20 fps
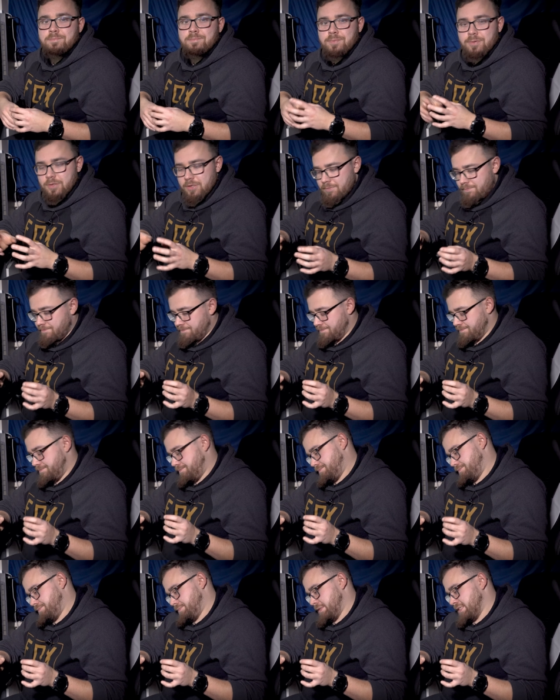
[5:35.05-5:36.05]

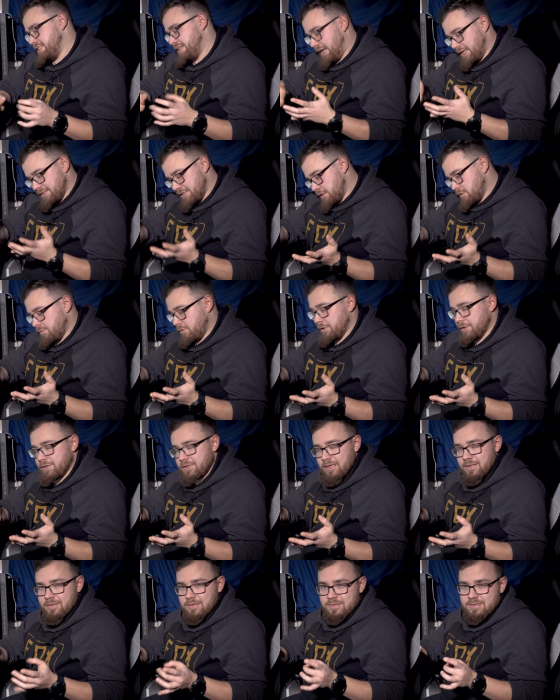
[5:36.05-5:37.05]
prym e, z racji swojej
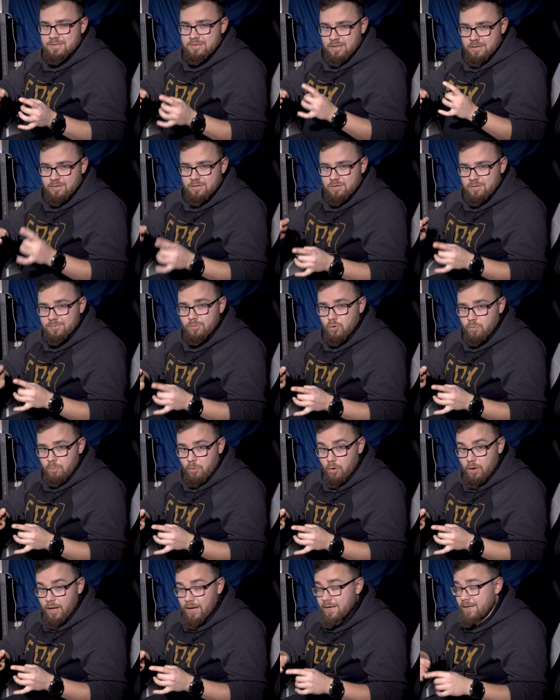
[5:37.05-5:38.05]
tradycji na tych dwóch
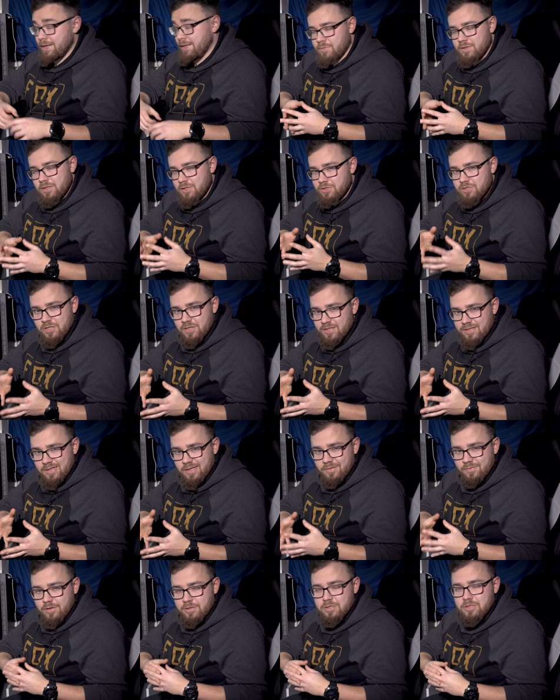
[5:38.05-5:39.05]
polach, gdzie
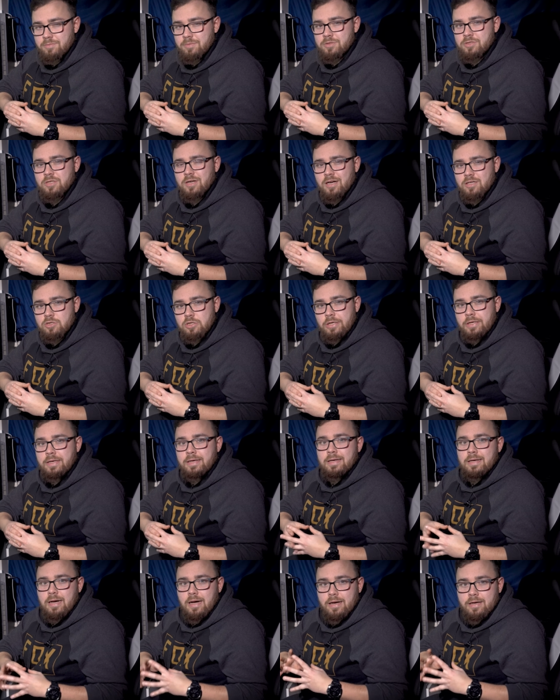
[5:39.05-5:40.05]
Ridley właśnie będzie raczej
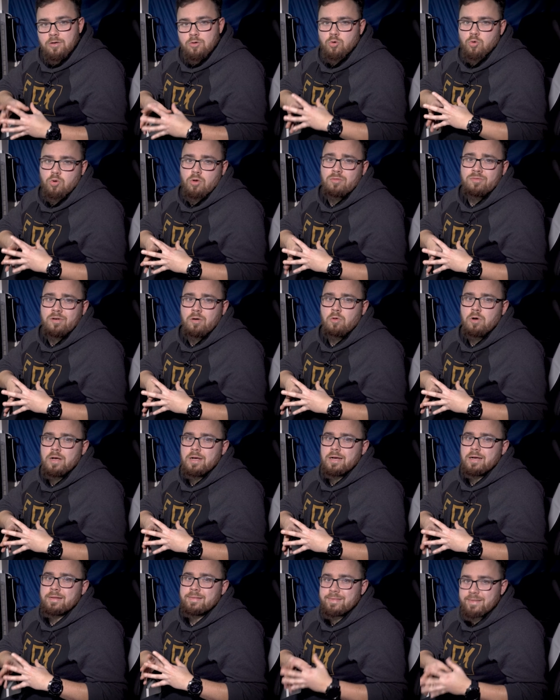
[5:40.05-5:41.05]
e, królował
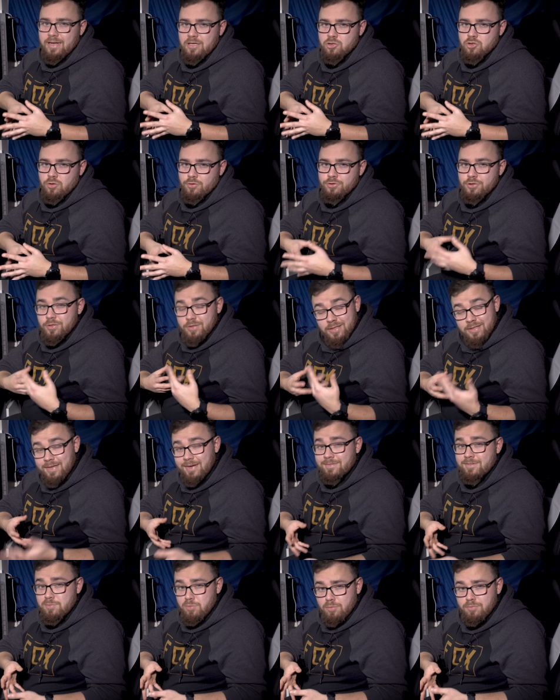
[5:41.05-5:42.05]
na szosie, tak
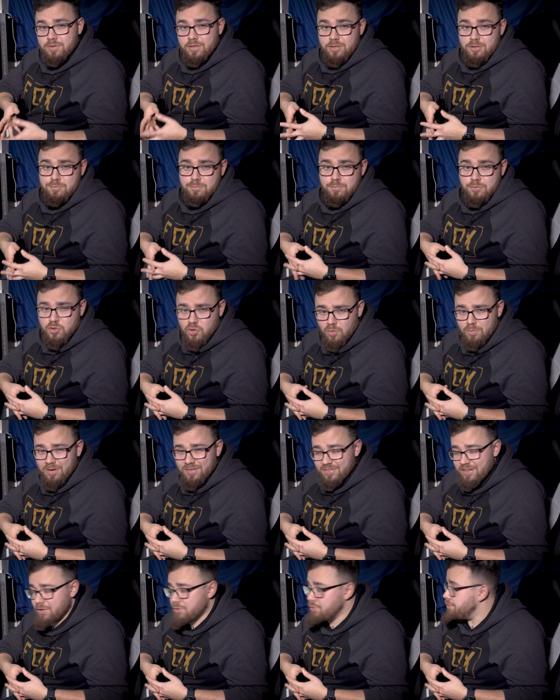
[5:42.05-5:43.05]
jak wspomnieliśmy przy
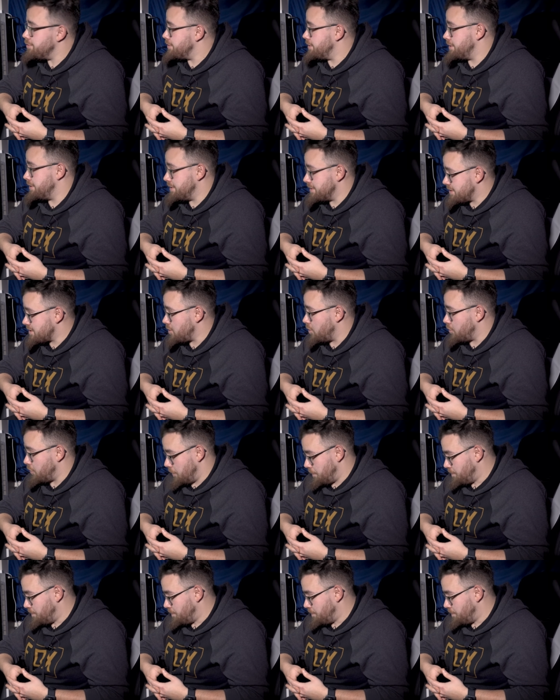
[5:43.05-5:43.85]
omawianiu ich historii.